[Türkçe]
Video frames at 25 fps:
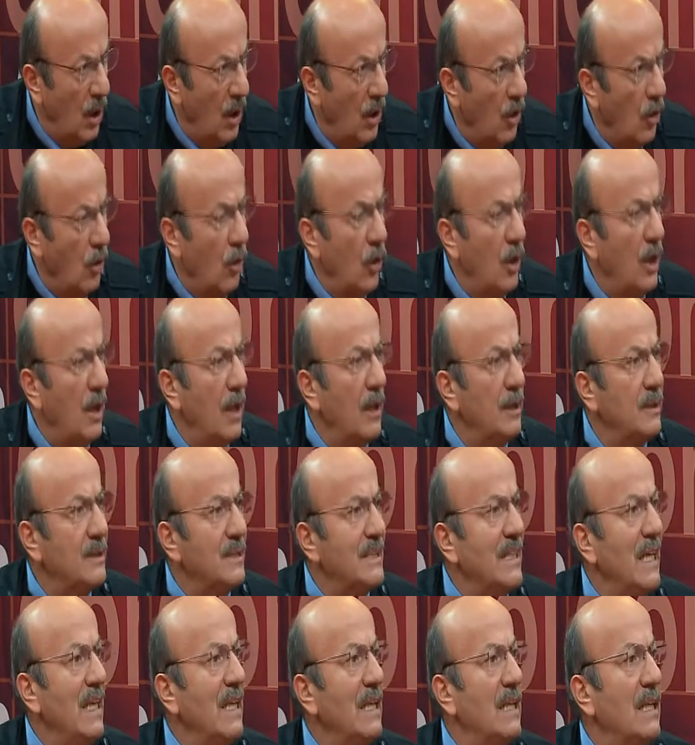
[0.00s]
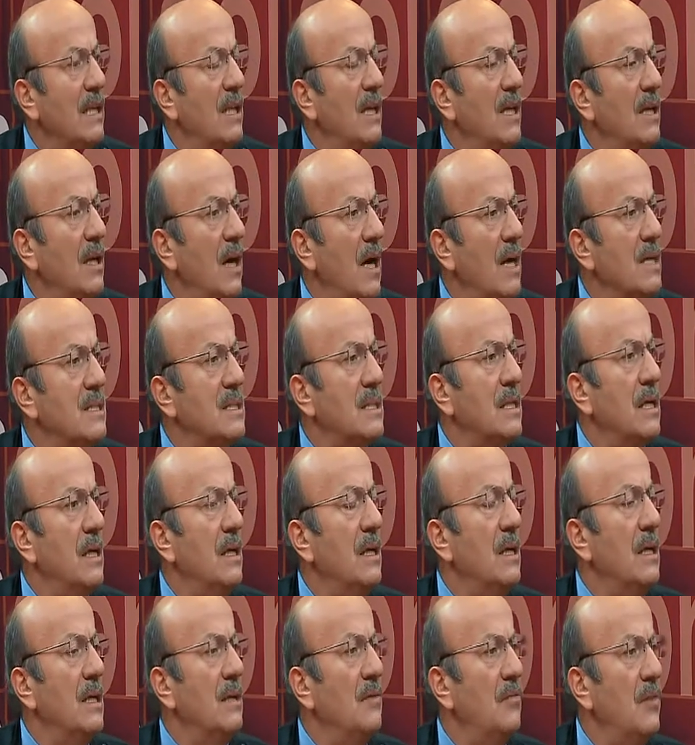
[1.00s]
Öyle şehitleri,
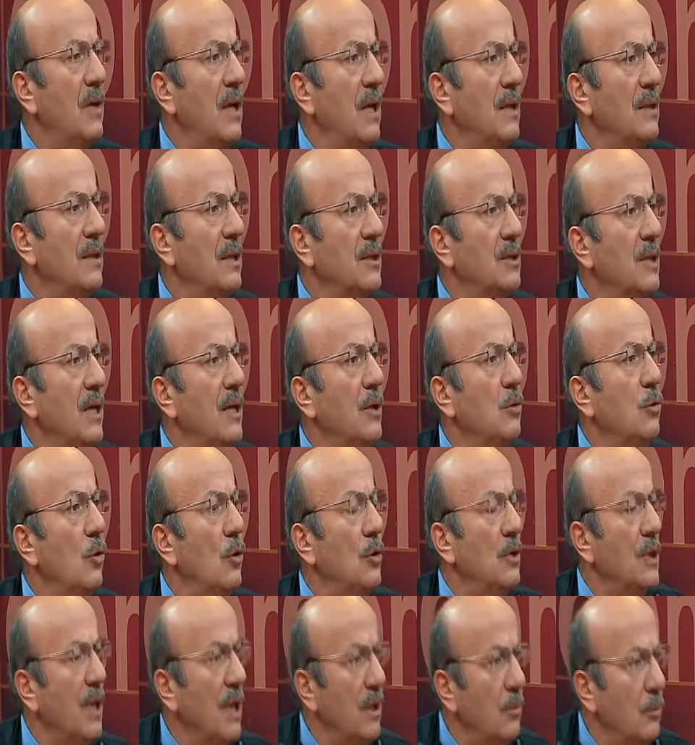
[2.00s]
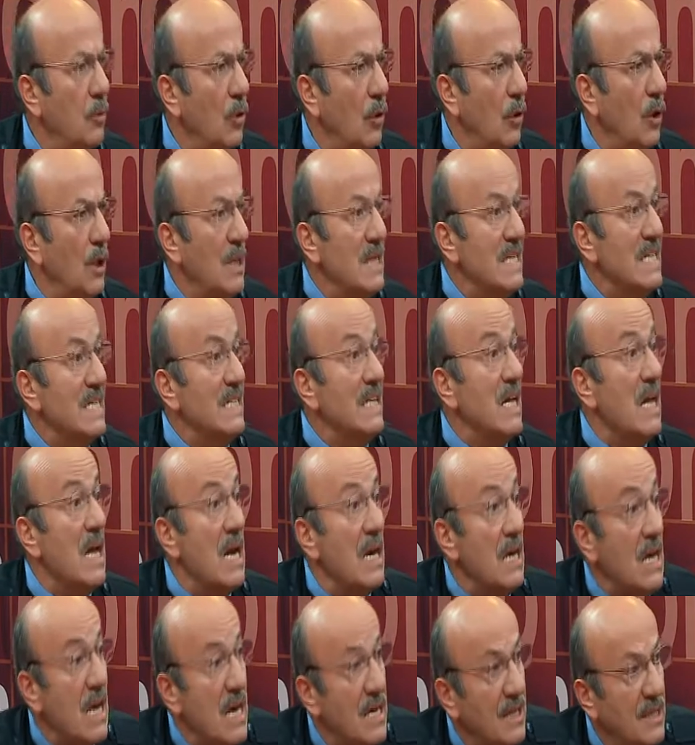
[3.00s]
askerlerini falan da şey göndermiyor.
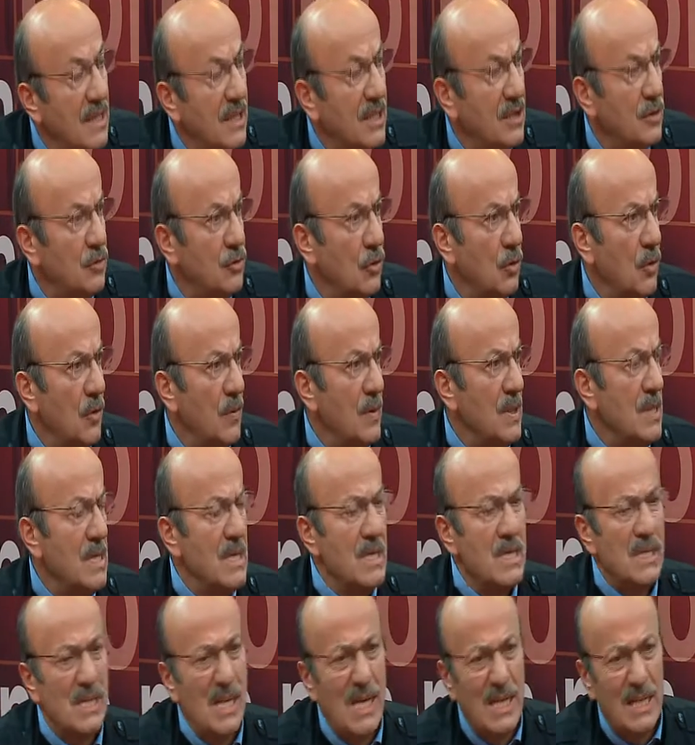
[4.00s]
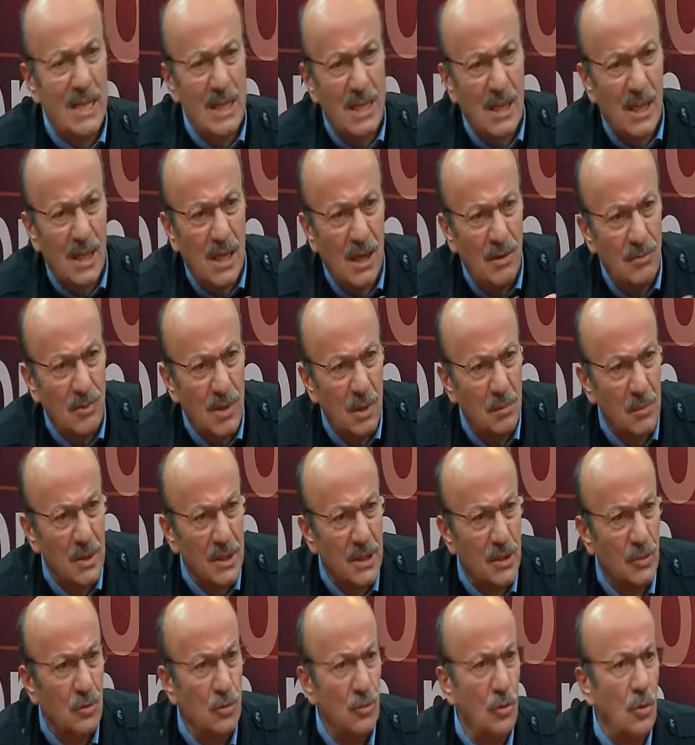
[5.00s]
Değerler de gidiyor. Şehitlik kavramı
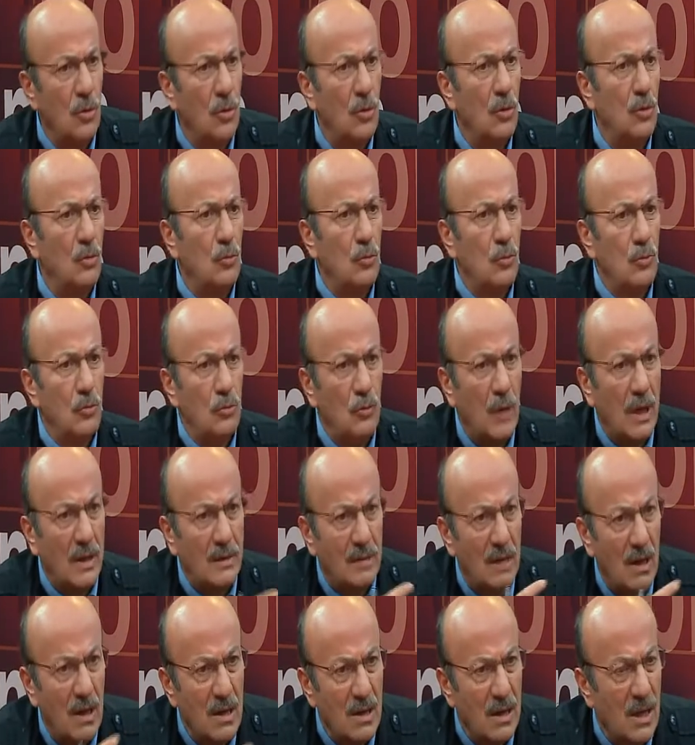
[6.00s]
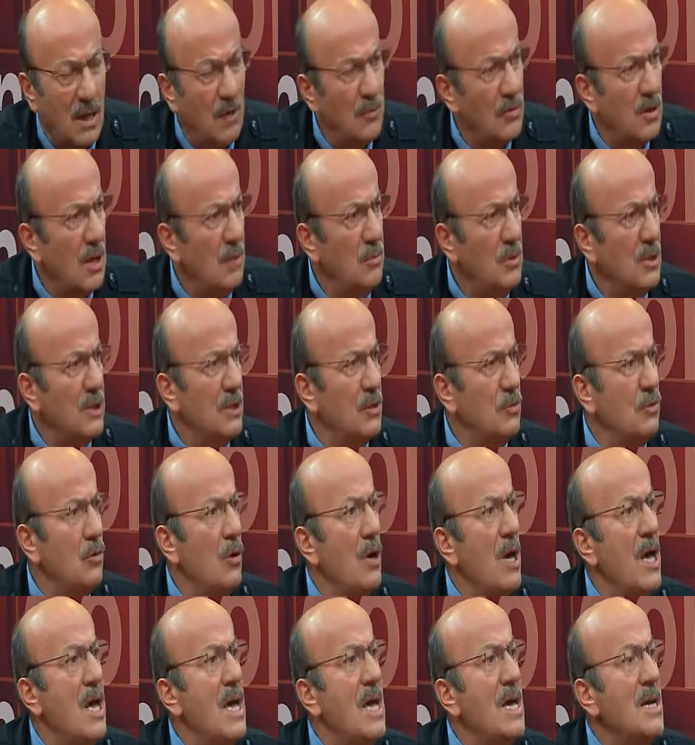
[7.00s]
gidiyor, vatan kavramı
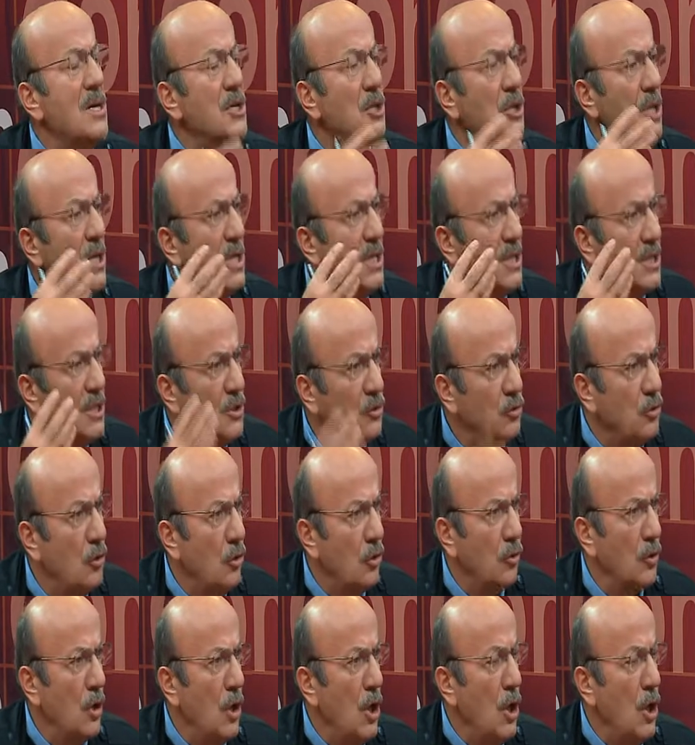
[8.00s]
gidiyor, her şey gidiyor.